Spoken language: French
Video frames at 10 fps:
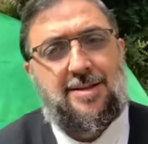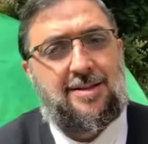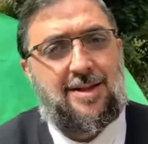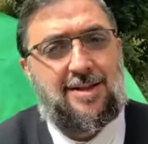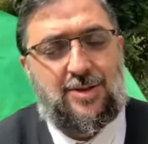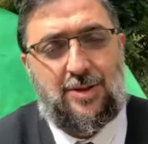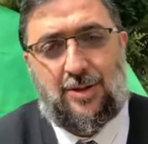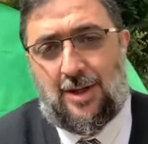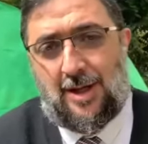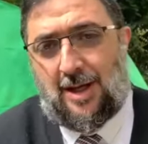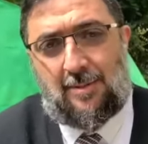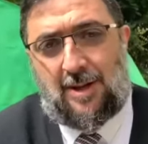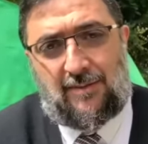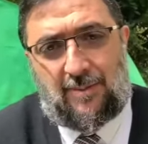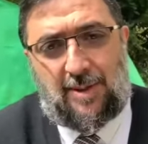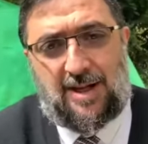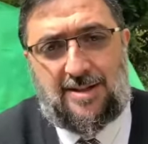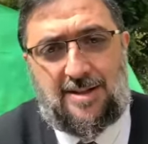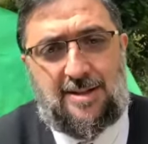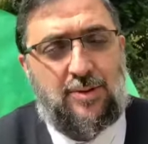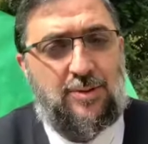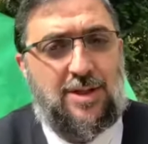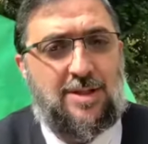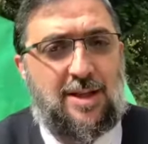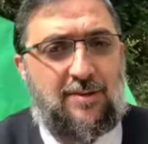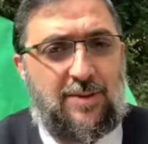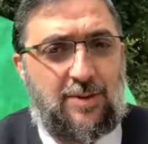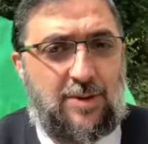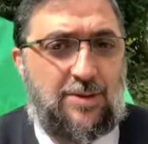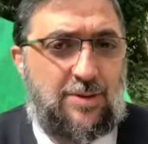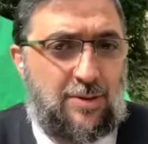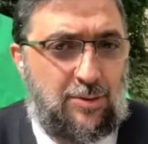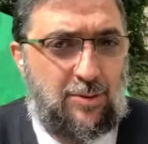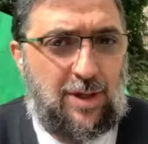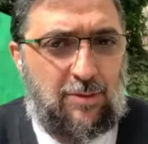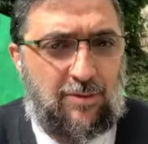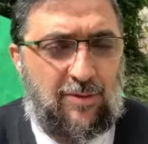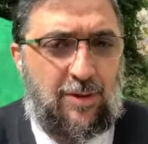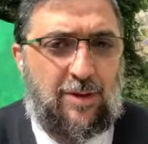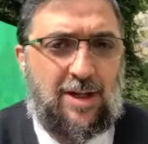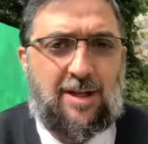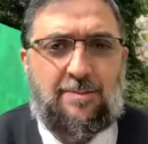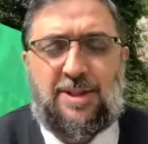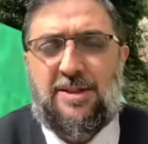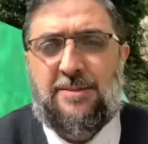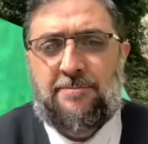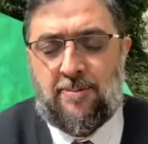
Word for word: trésors, eh ben, il ne va pas hésiter à utiliser la violence, en tout cas le vol, la rapine,